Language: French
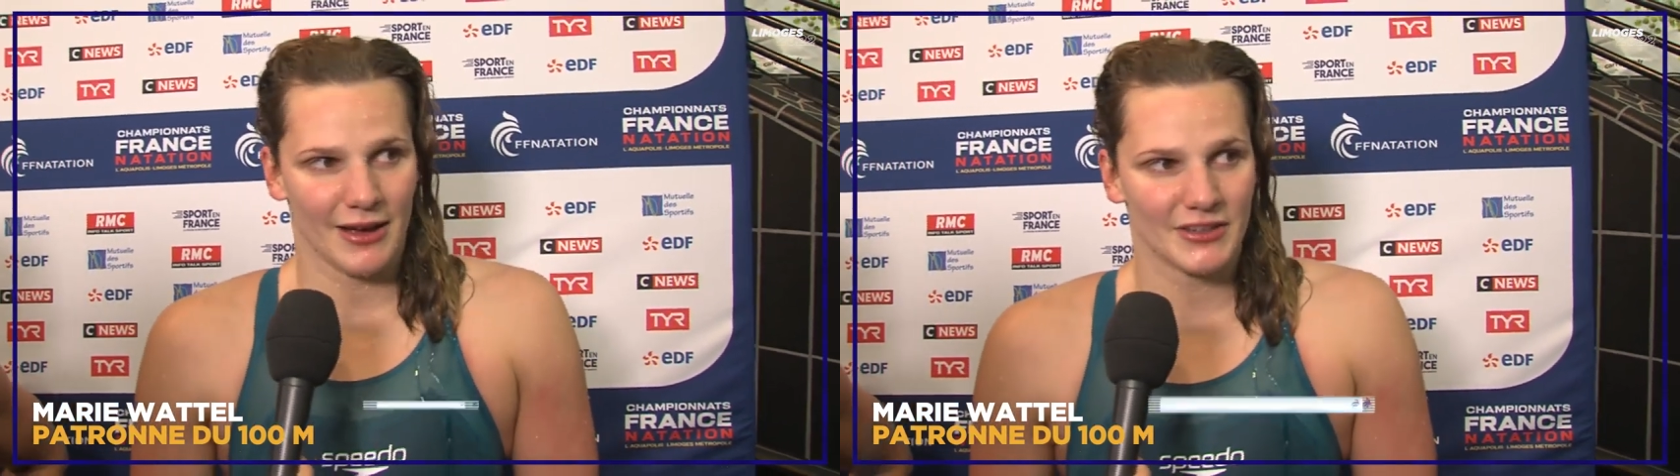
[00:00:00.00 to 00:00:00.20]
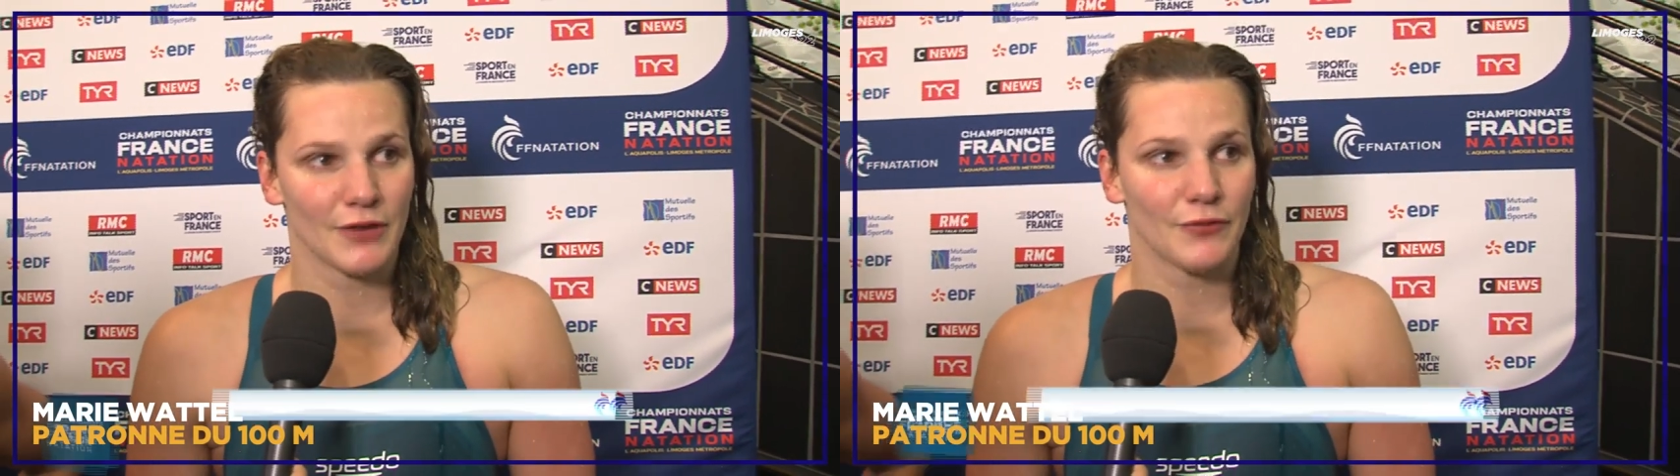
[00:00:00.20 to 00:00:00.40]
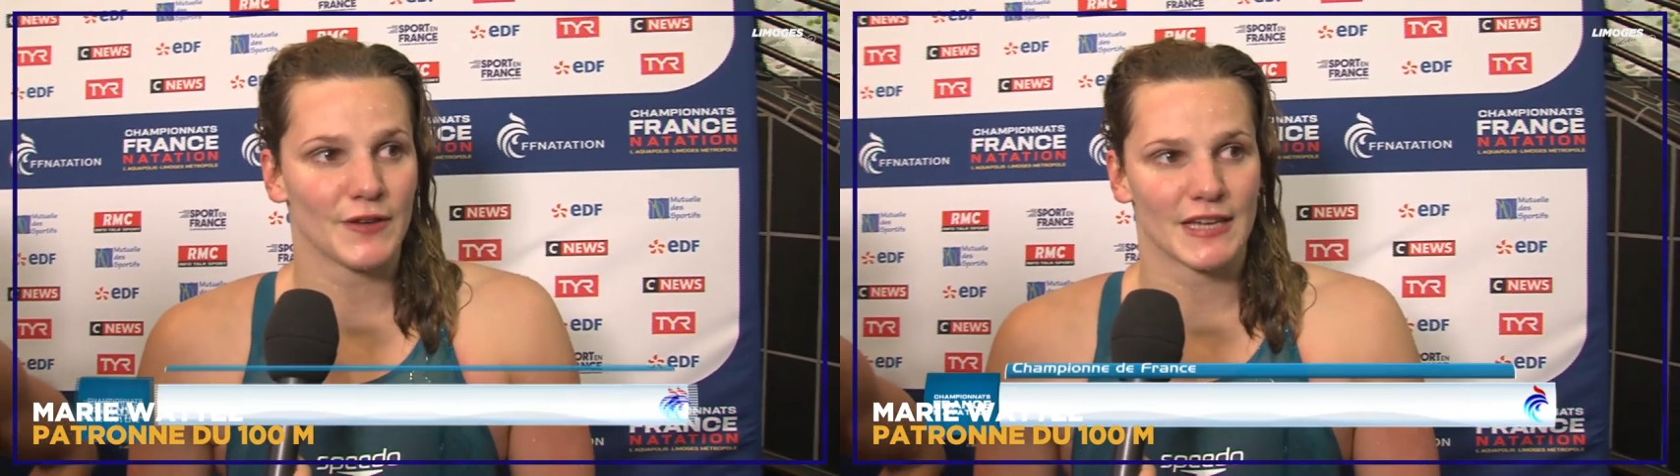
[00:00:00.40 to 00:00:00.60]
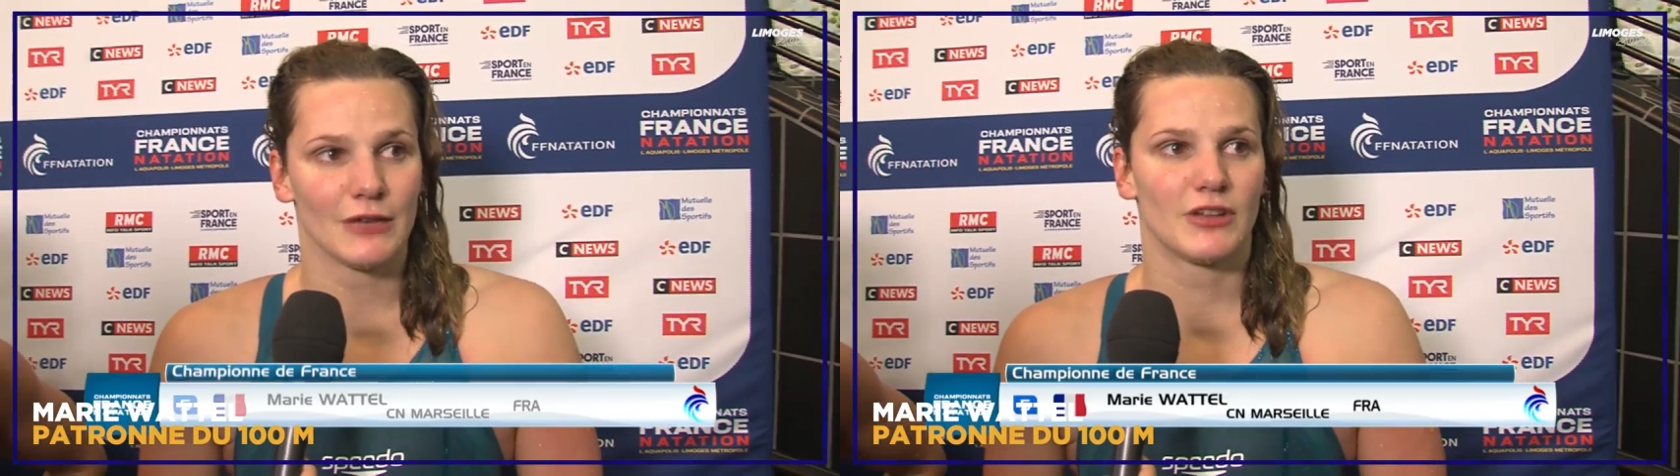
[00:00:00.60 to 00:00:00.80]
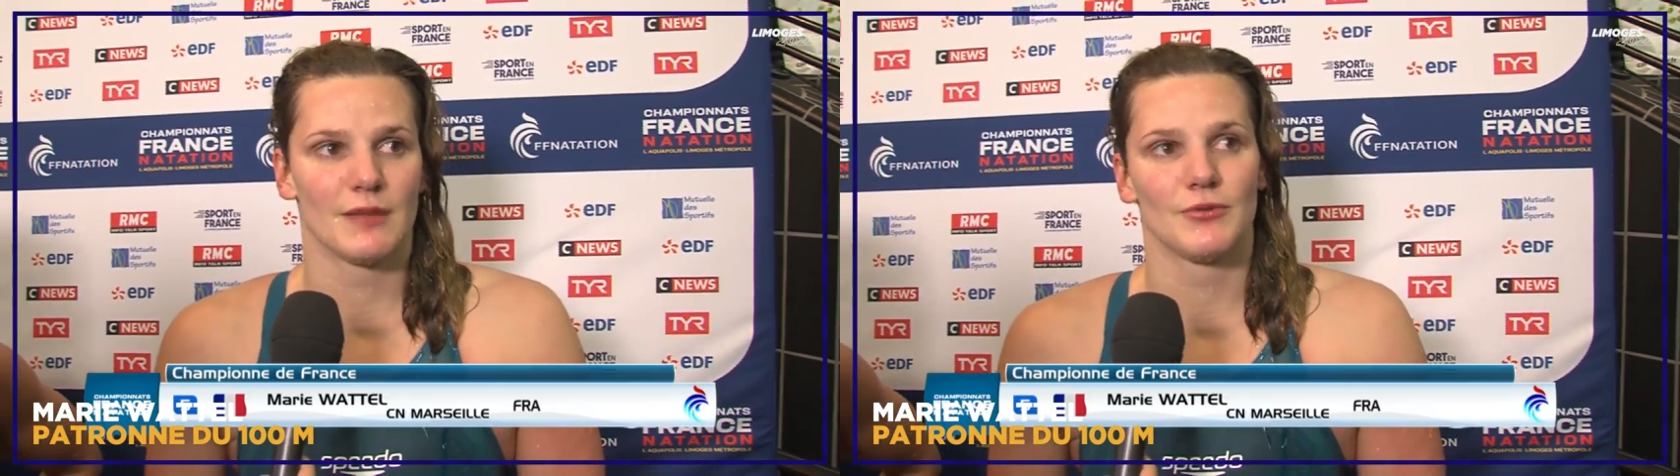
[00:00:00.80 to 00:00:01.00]
difficile
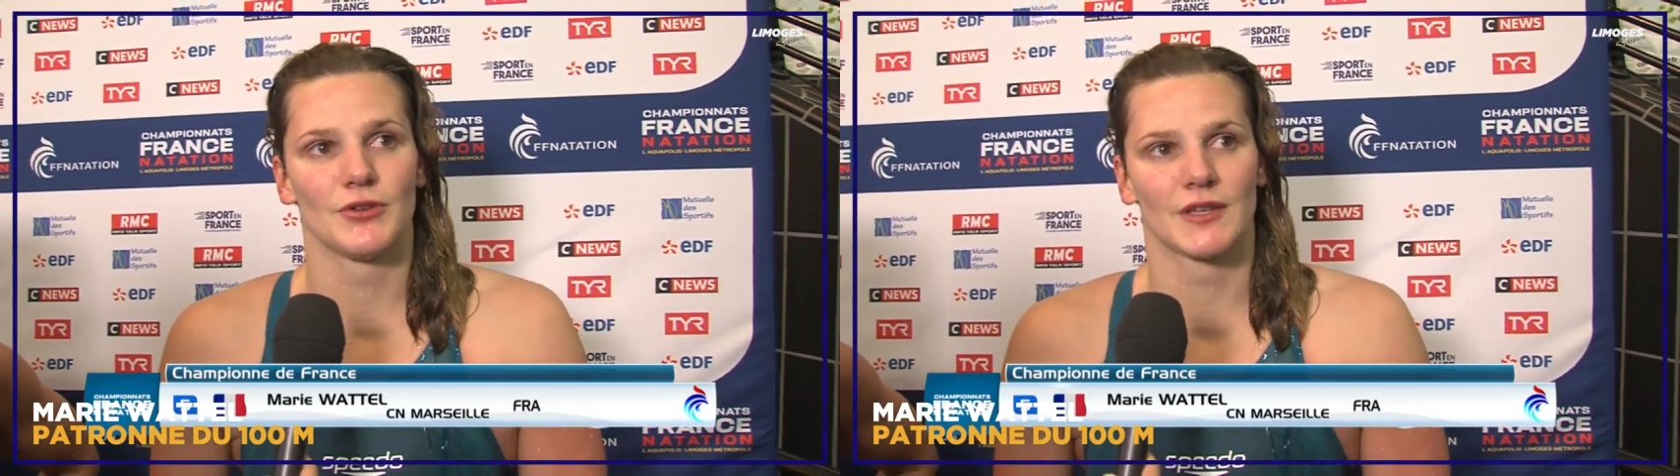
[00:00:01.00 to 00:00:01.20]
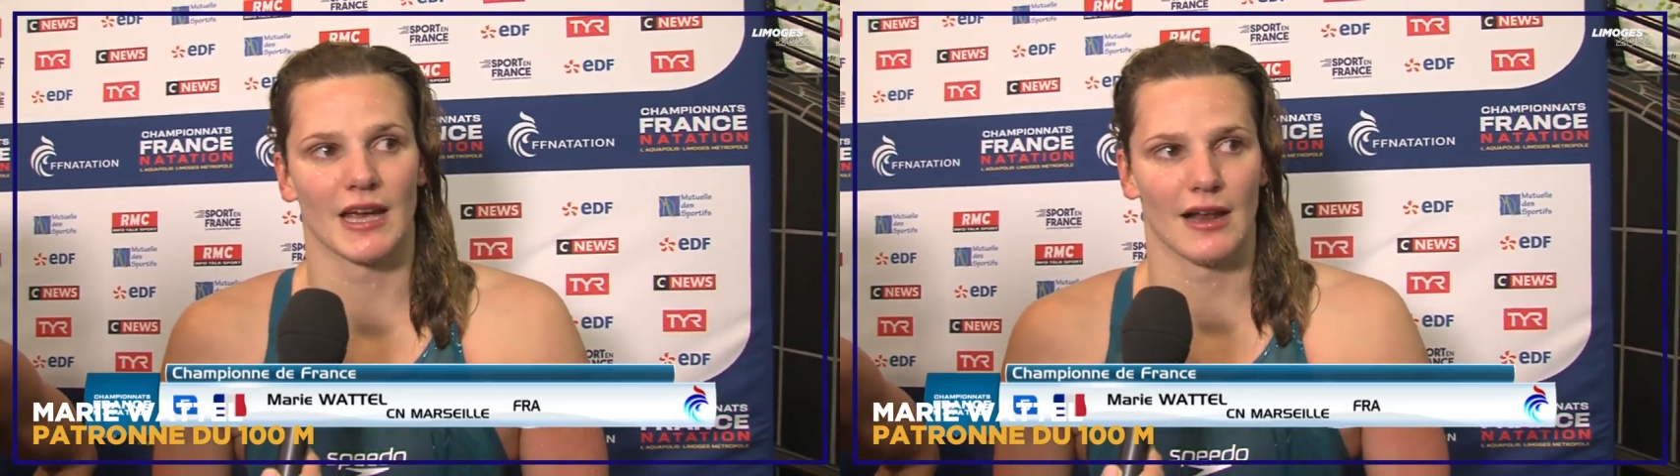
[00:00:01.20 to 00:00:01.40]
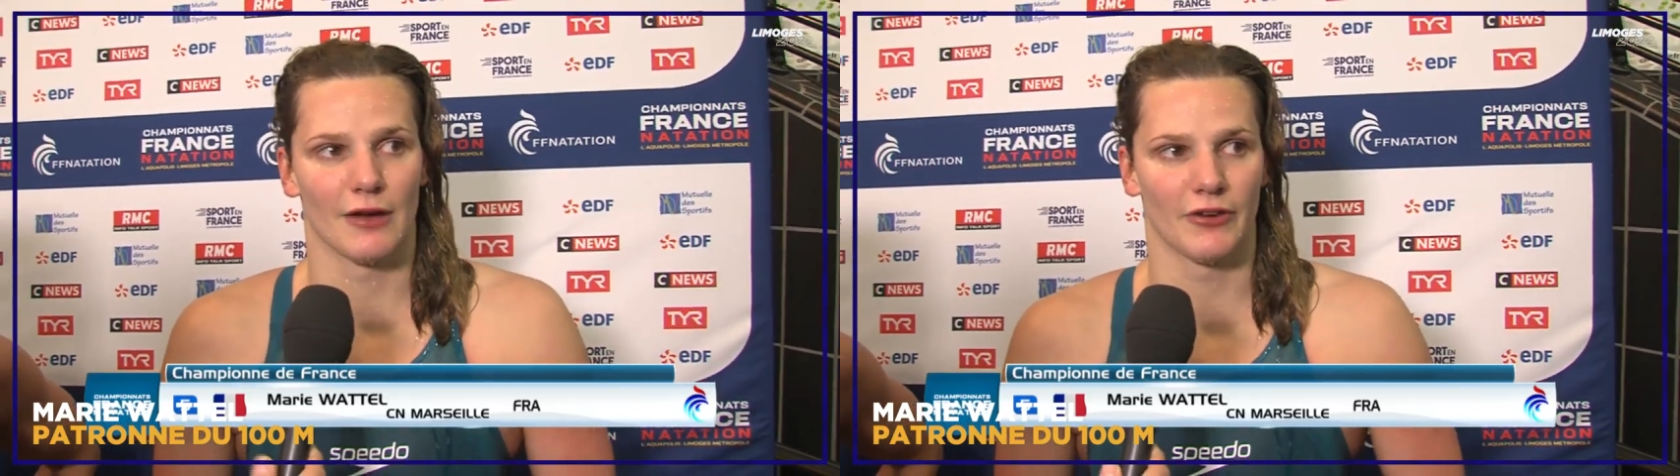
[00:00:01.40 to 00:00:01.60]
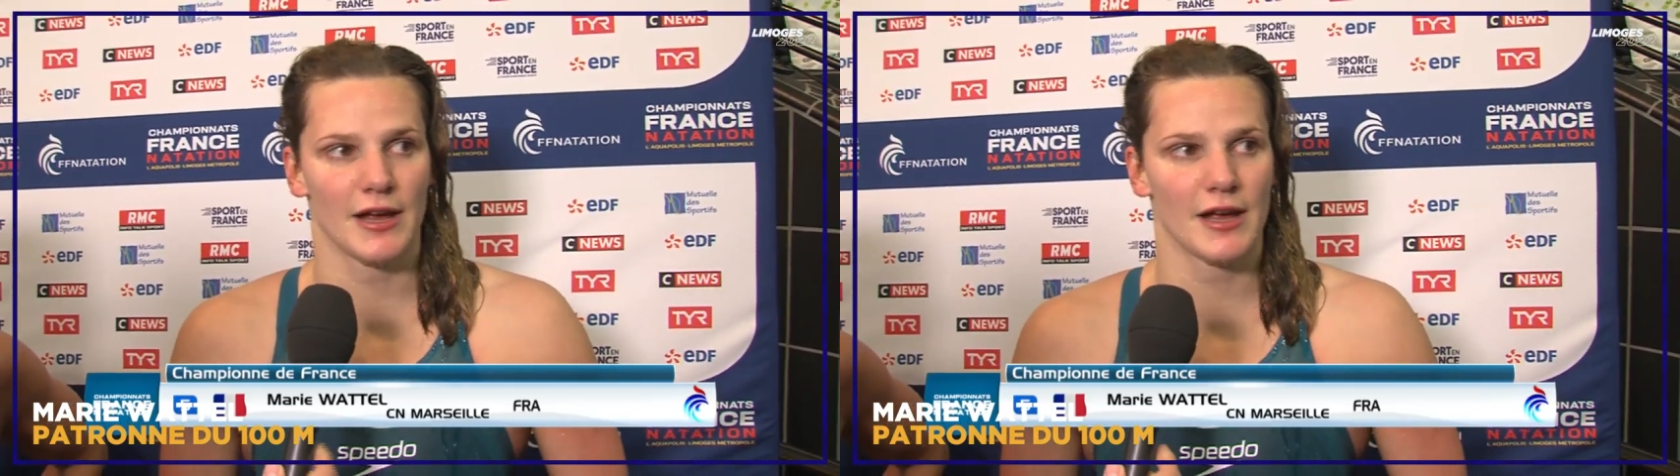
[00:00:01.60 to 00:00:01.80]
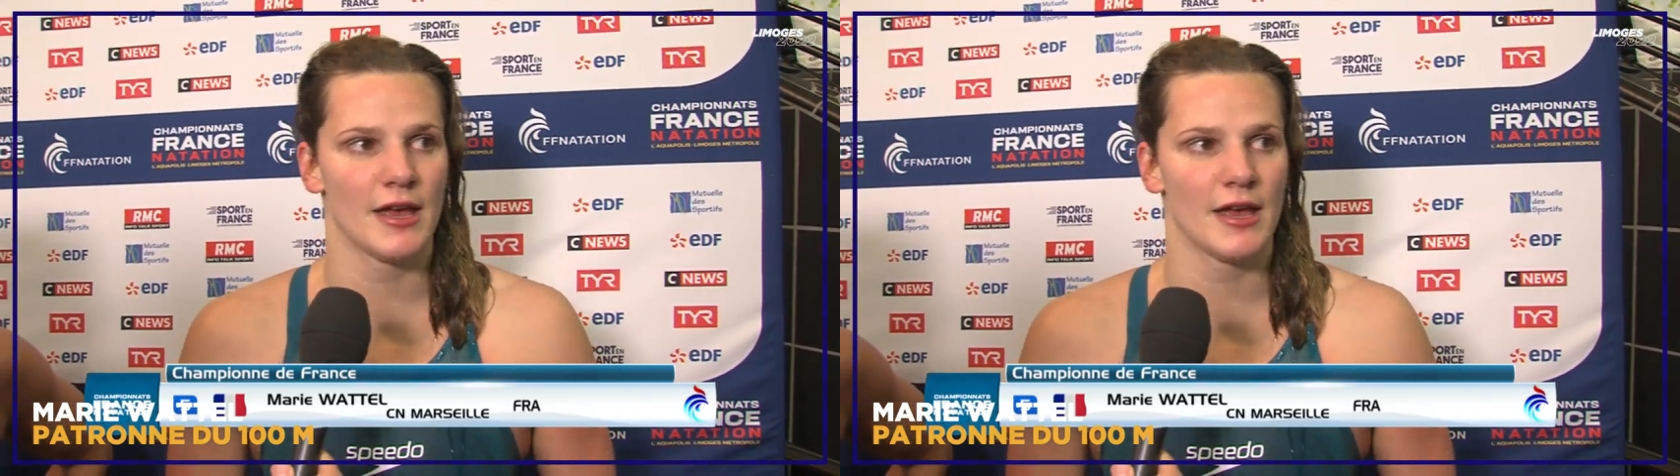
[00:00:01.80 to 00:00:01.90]
du début jusqu'à la fin